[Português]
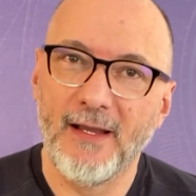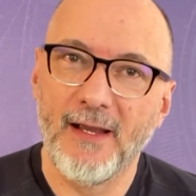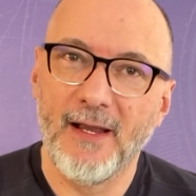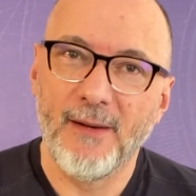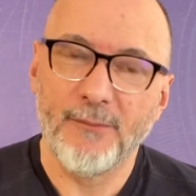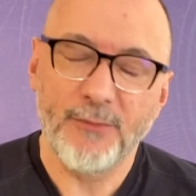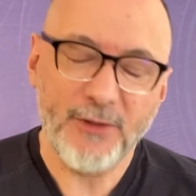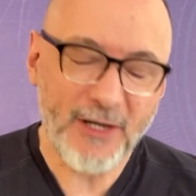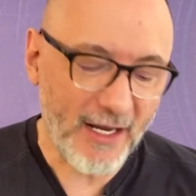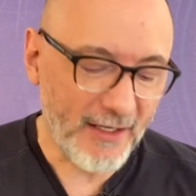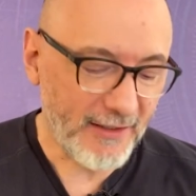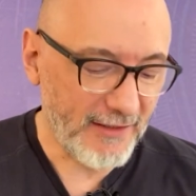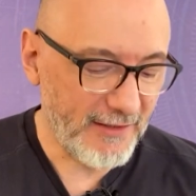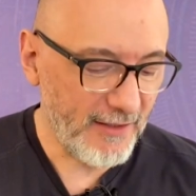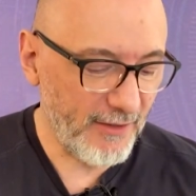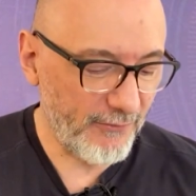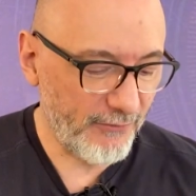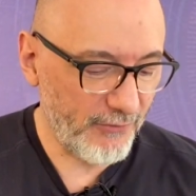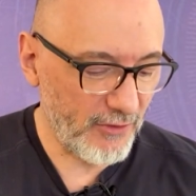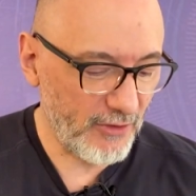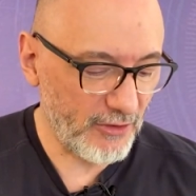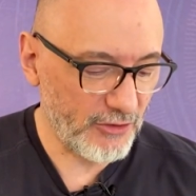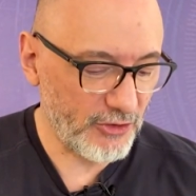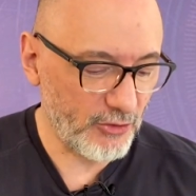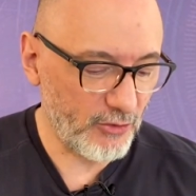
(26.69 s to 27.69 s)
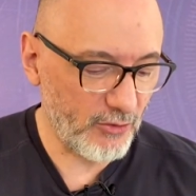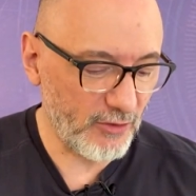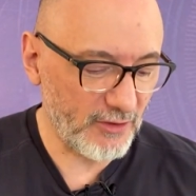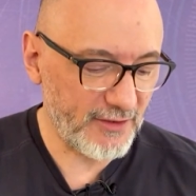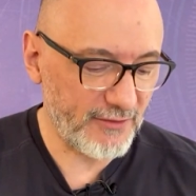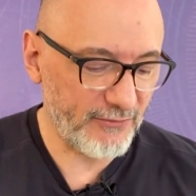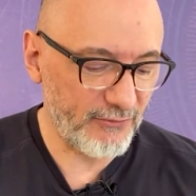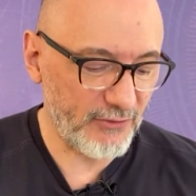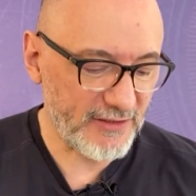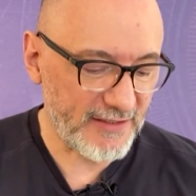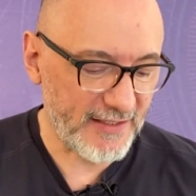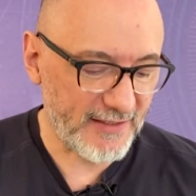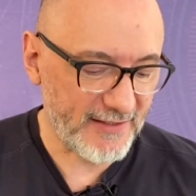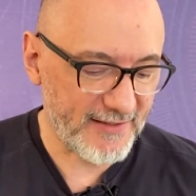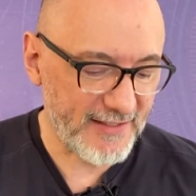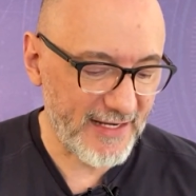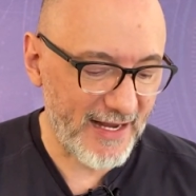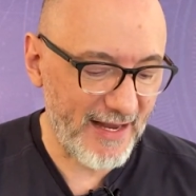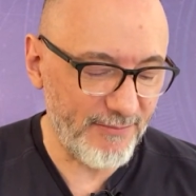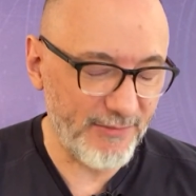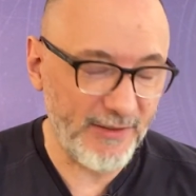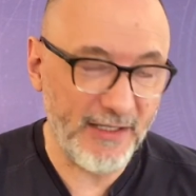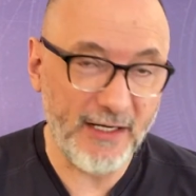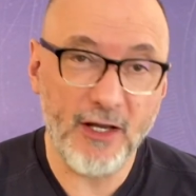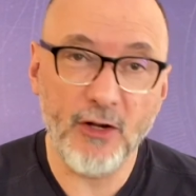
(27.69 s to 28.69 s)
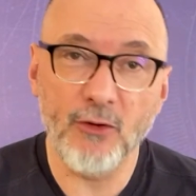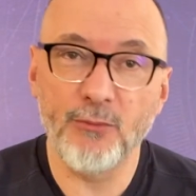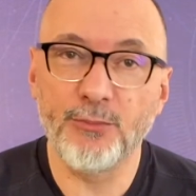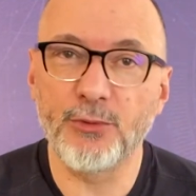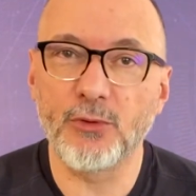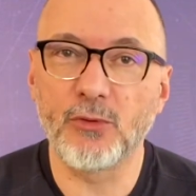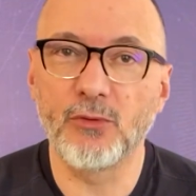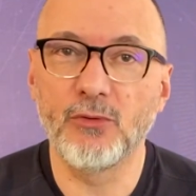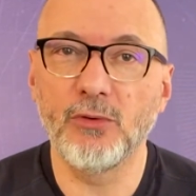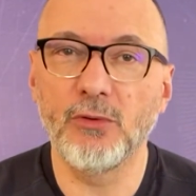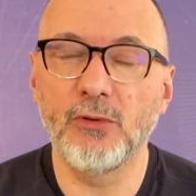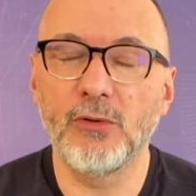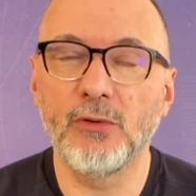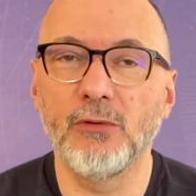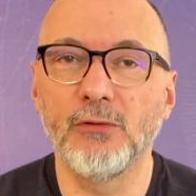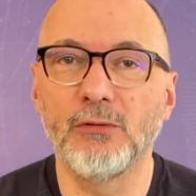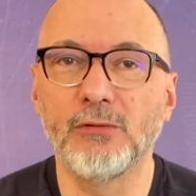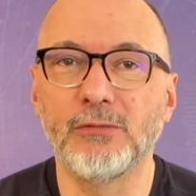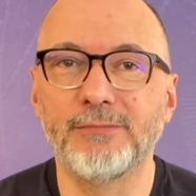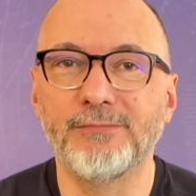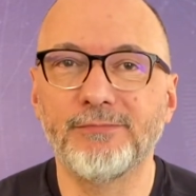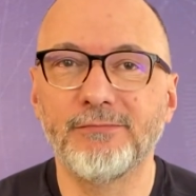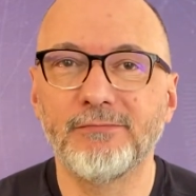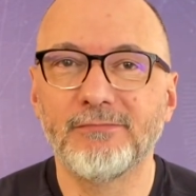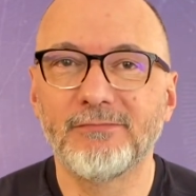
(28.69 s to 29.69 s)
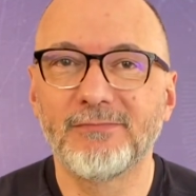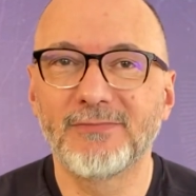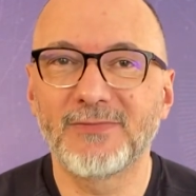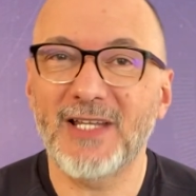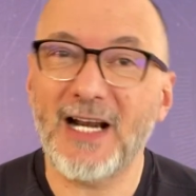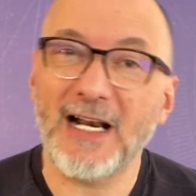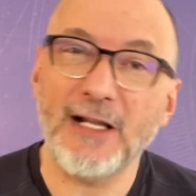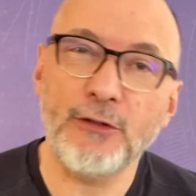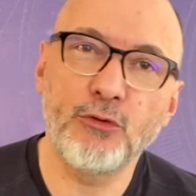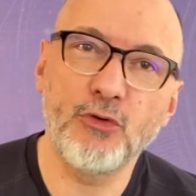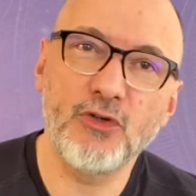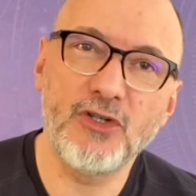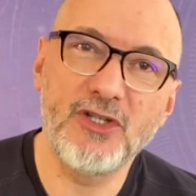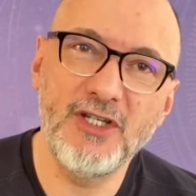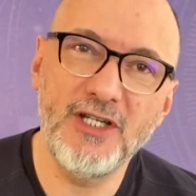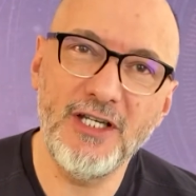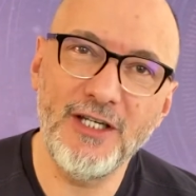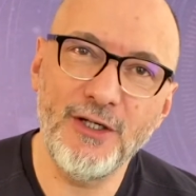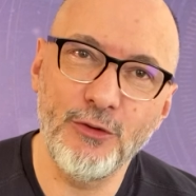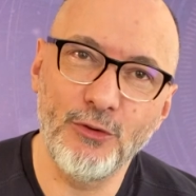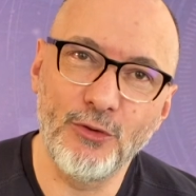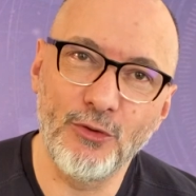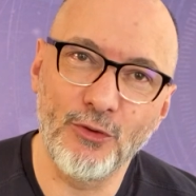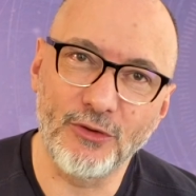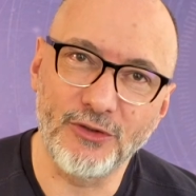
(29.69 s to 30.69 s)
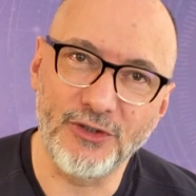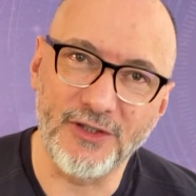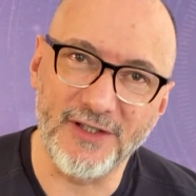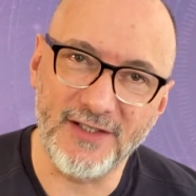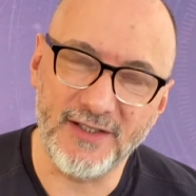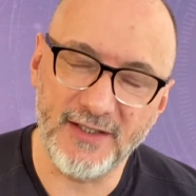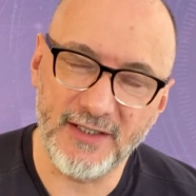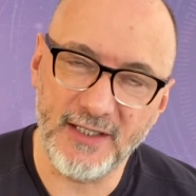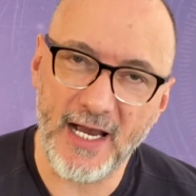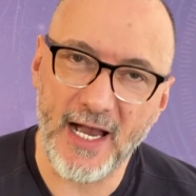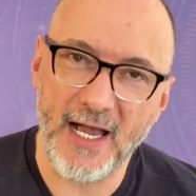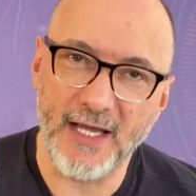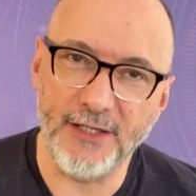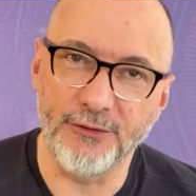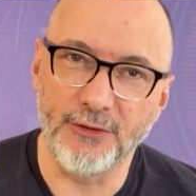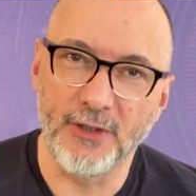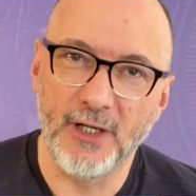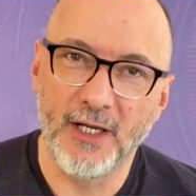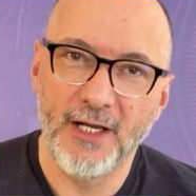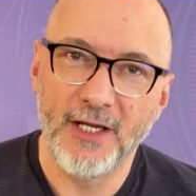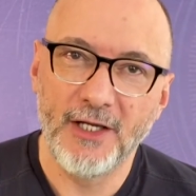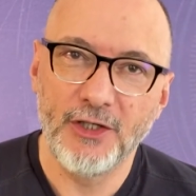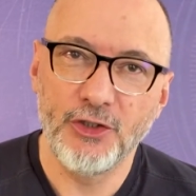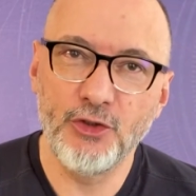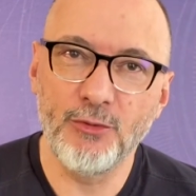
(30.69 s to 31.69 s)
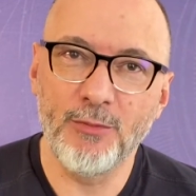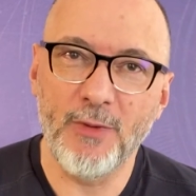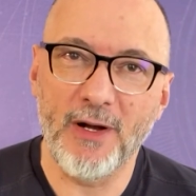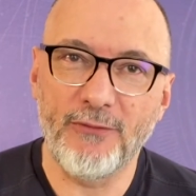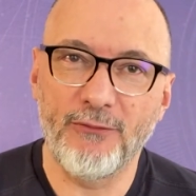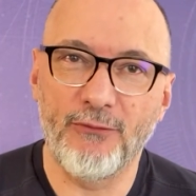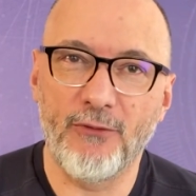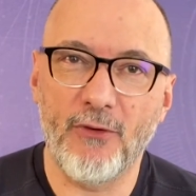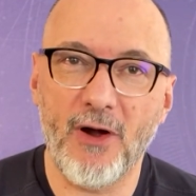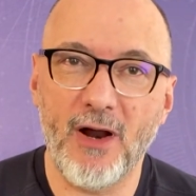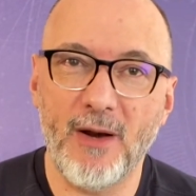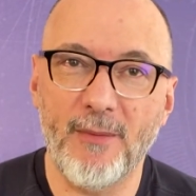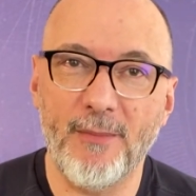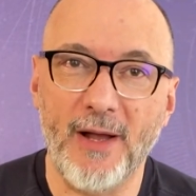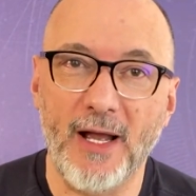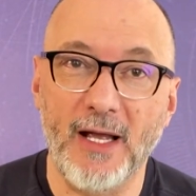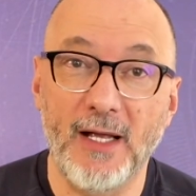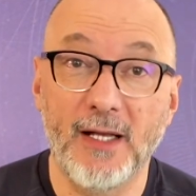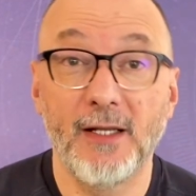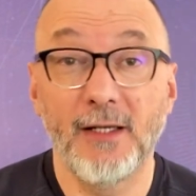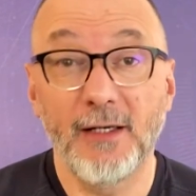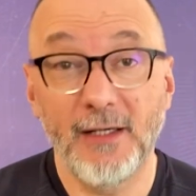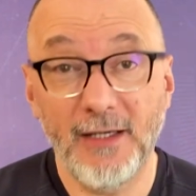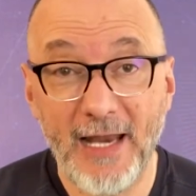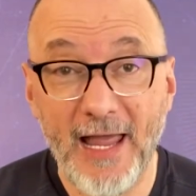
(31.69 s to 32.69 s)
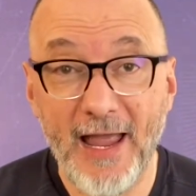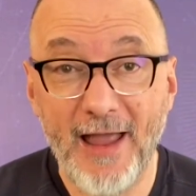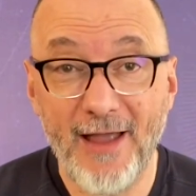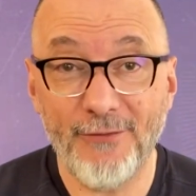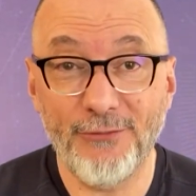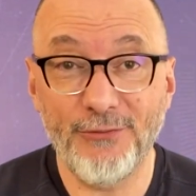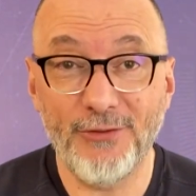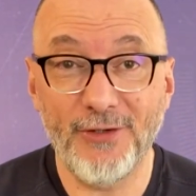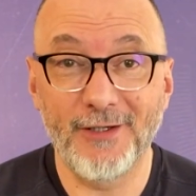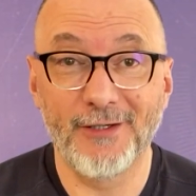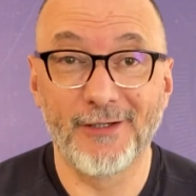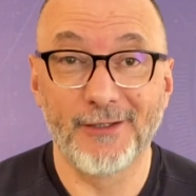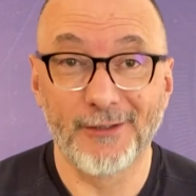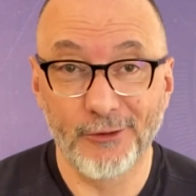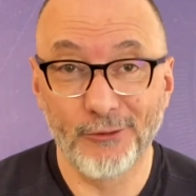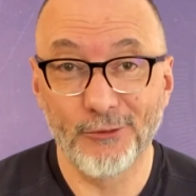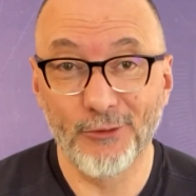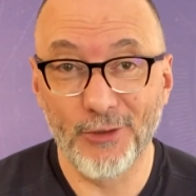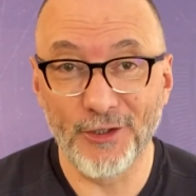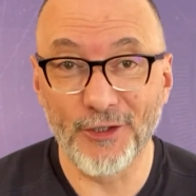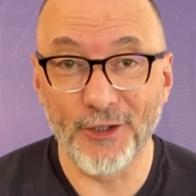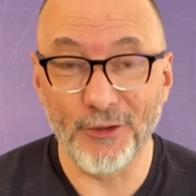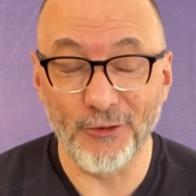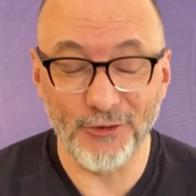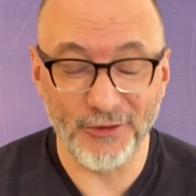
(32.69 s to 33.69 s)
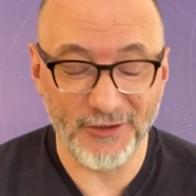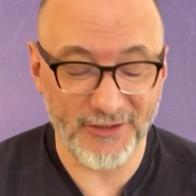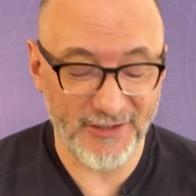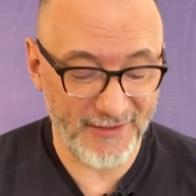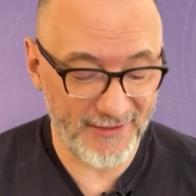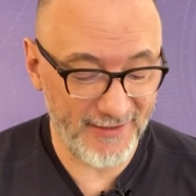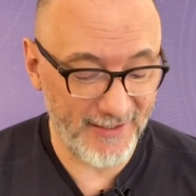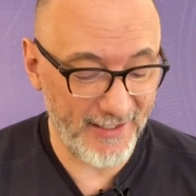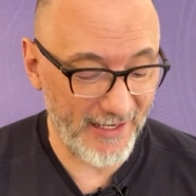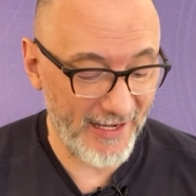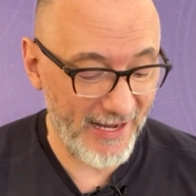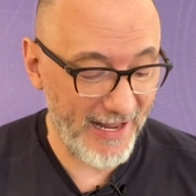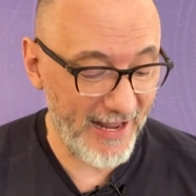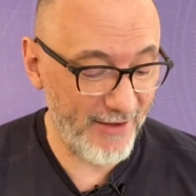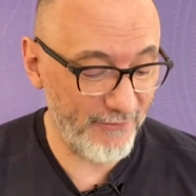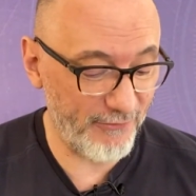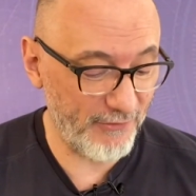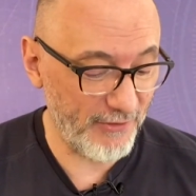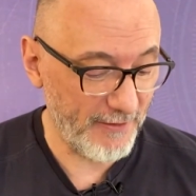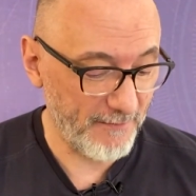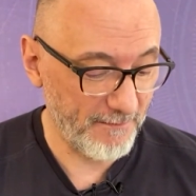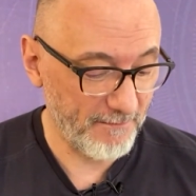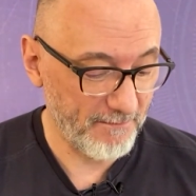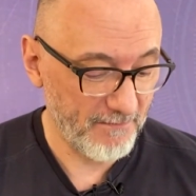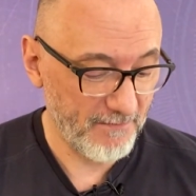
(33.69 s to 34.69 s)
porque aqui, afinal de contas, você sabe, né, eu procuro traduzir o noticiário de uma forma leve, quando a notícia é leve,